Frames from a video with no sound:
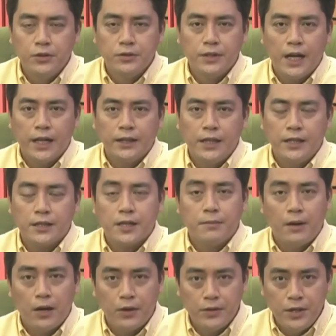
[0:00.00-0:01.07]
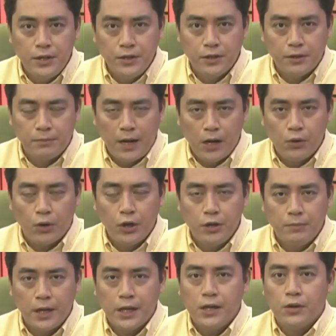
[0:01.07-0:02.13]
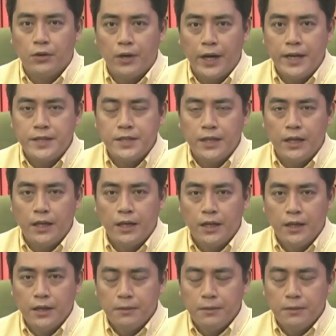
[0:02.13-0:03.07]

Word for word: yung dating trabaho ninyo bago kayo maging OIC,